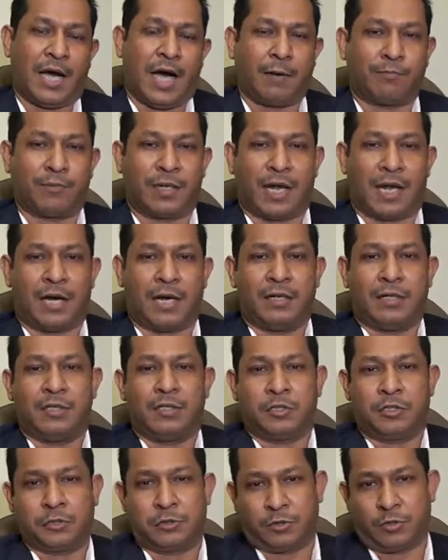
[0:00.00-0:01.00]
আপনারা
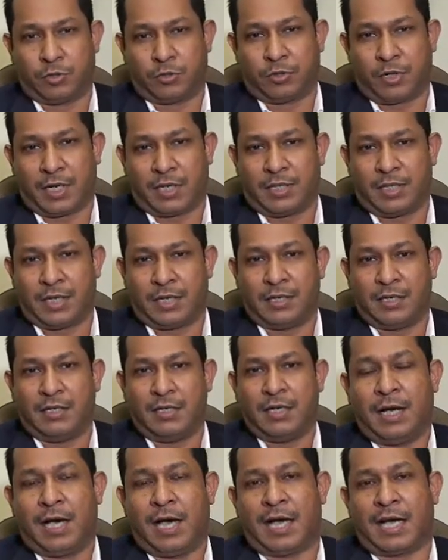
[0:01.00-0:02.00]
সুযোগ করে দেন
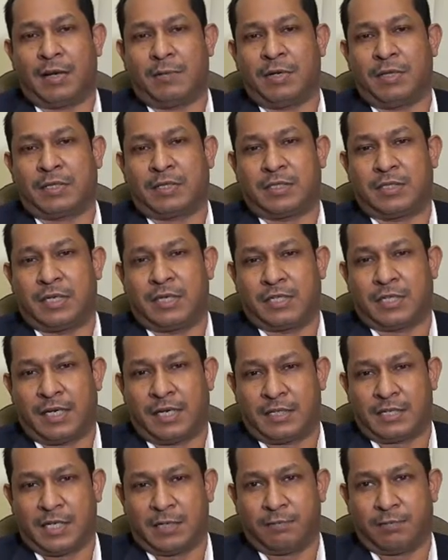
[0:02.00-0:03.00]
আগামী তিরিশে
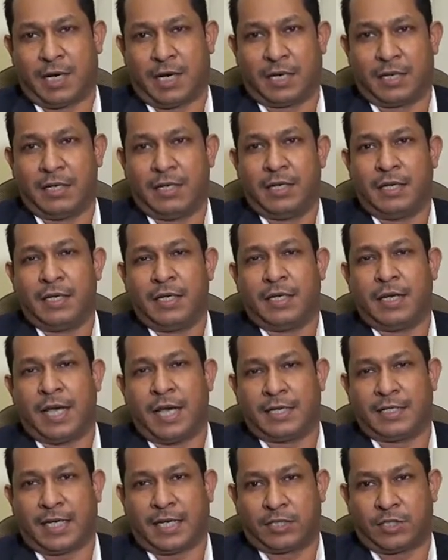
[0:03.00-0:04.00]
ডিসেম্বর এ
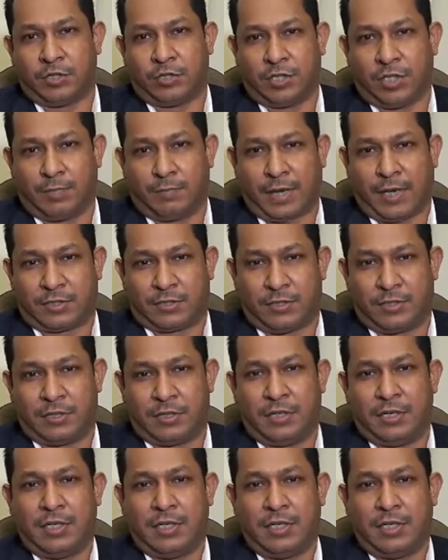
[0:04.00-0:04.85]
জাতীয় নির্বাচন